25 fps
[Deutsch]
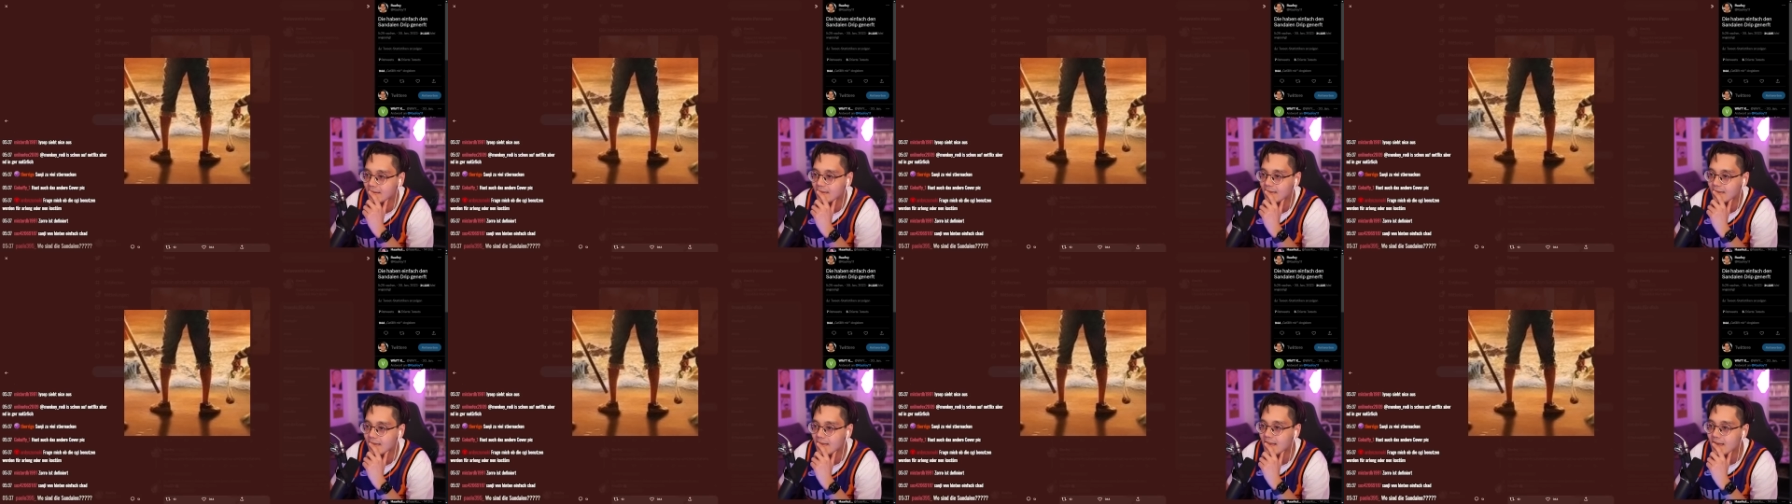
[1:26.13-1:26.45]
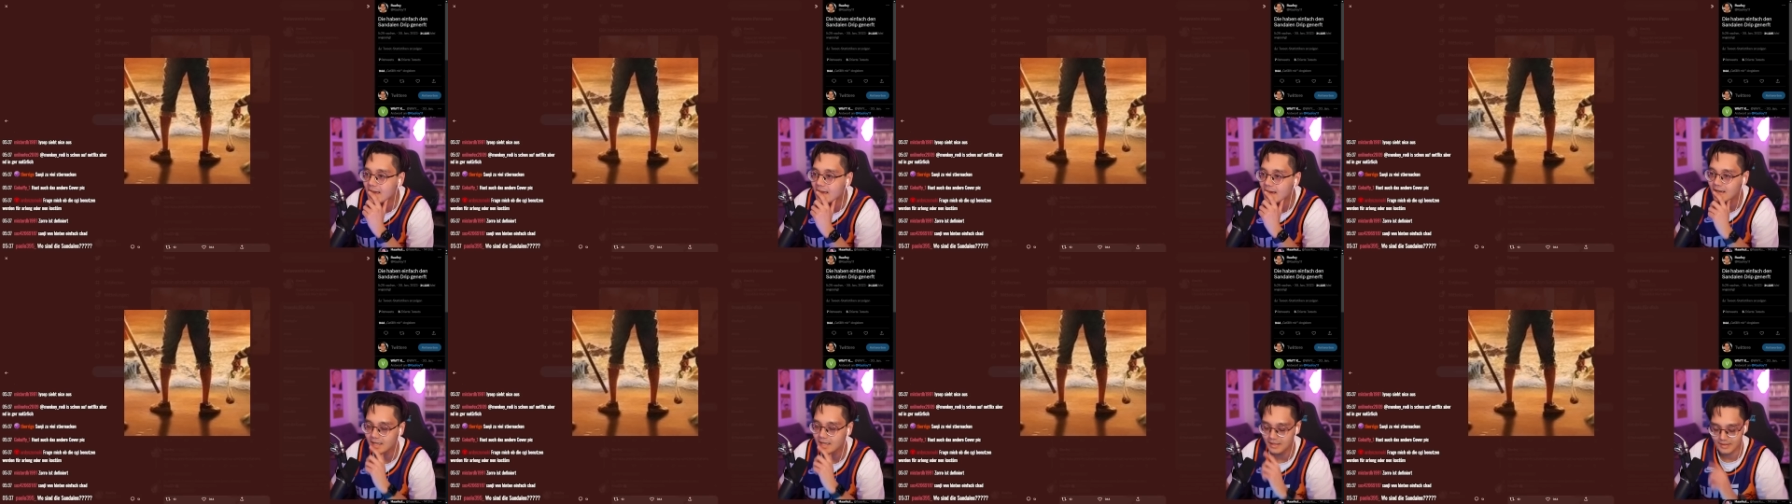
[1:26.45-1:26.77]

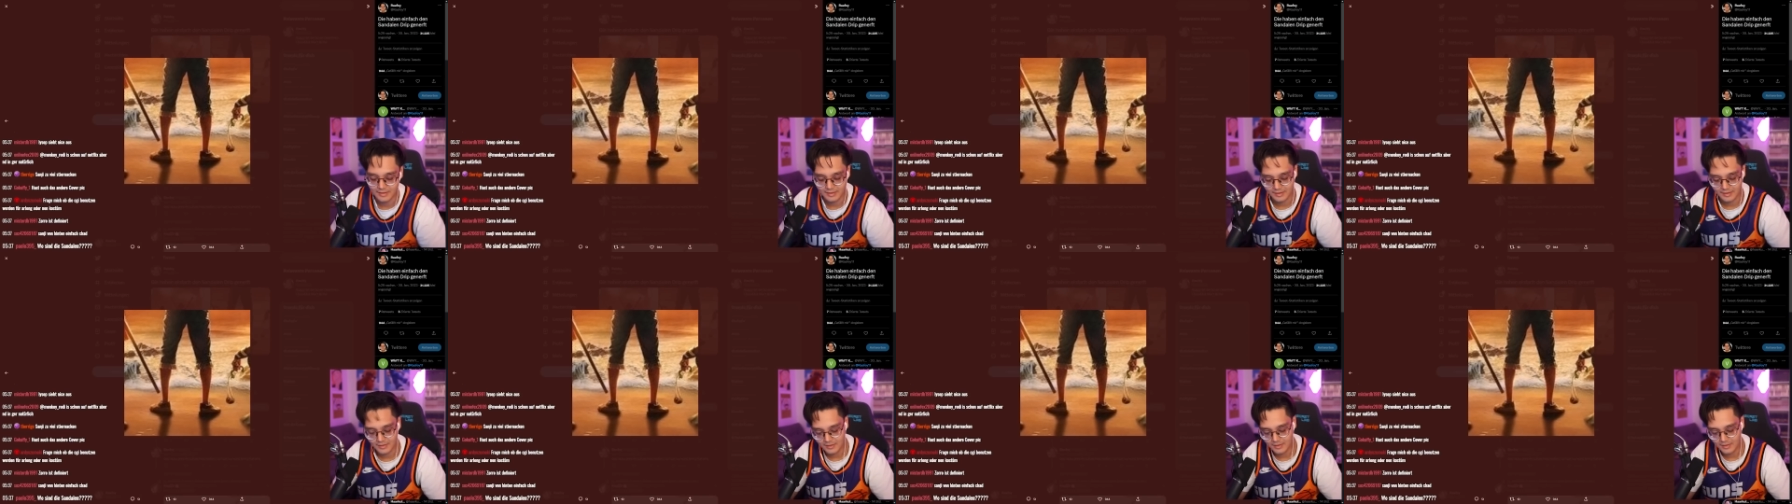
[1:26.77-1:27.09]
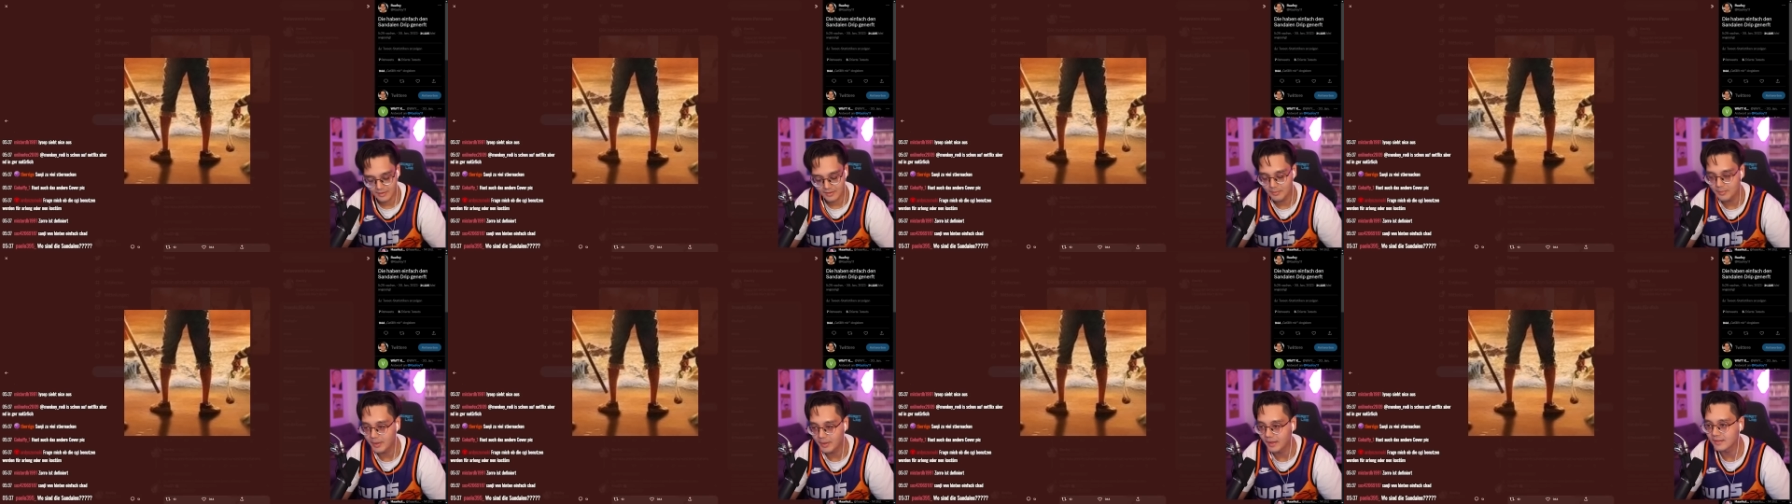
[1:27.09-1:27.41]
hier passiert?
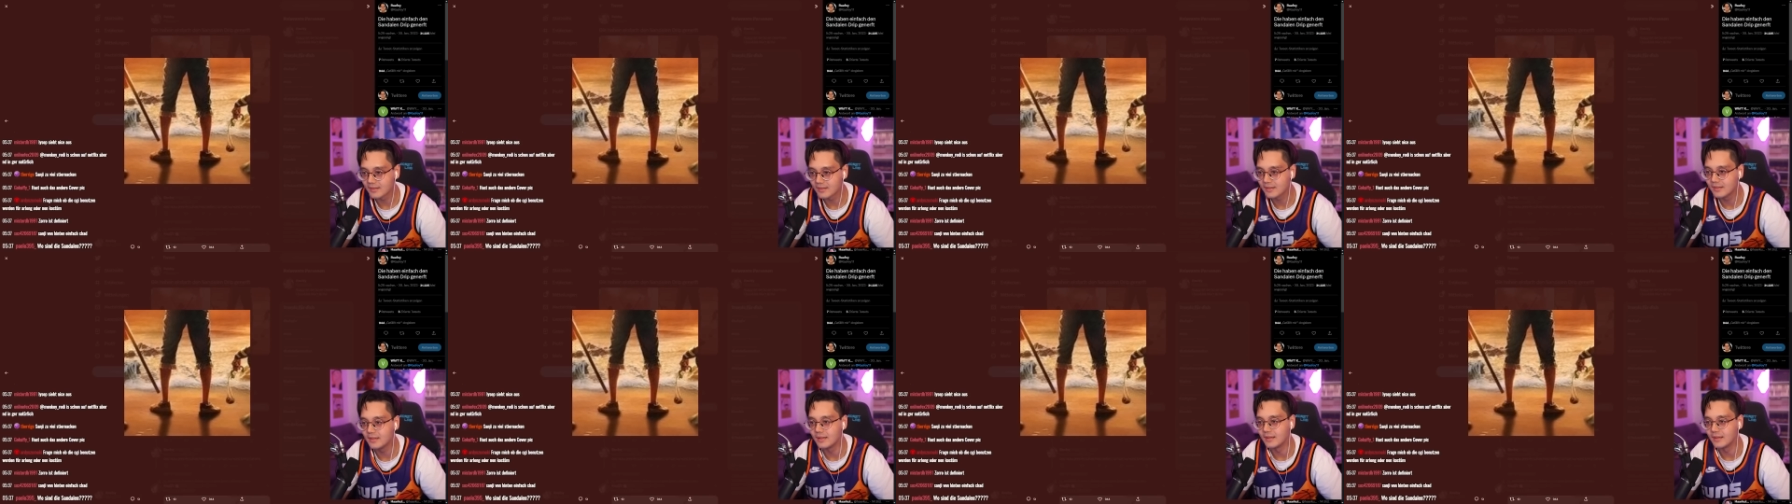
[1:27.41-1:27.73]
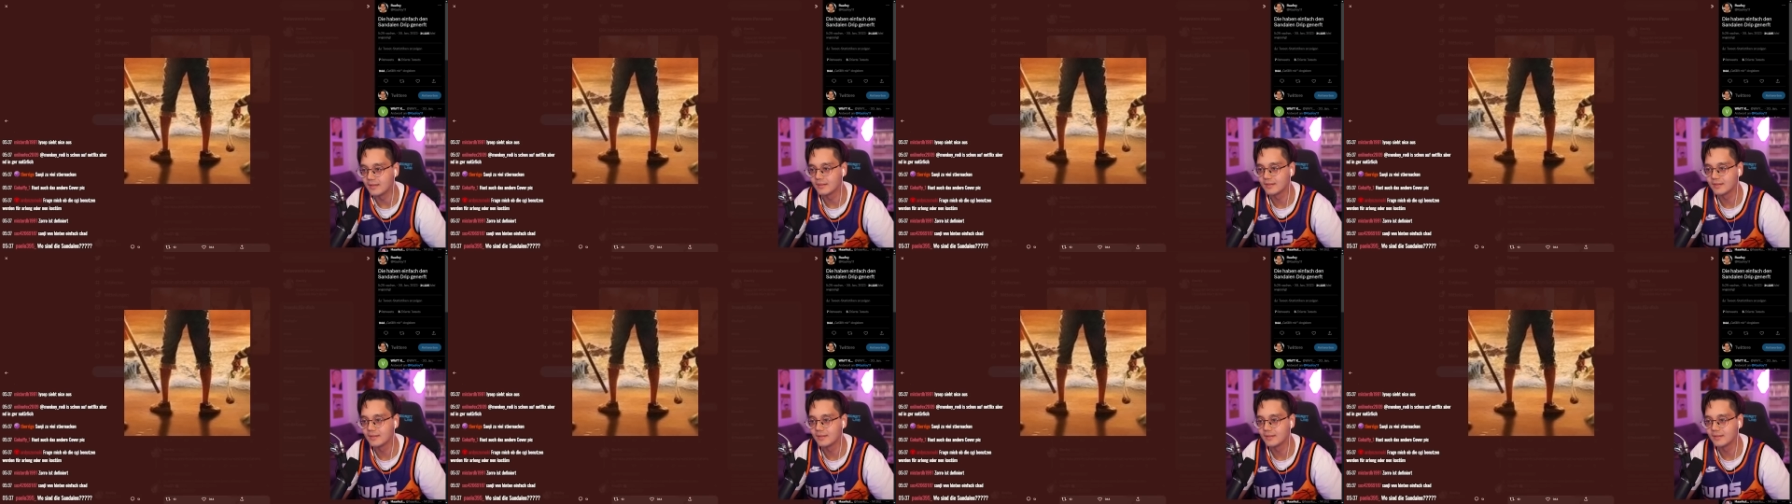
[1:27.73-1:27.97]
passiert.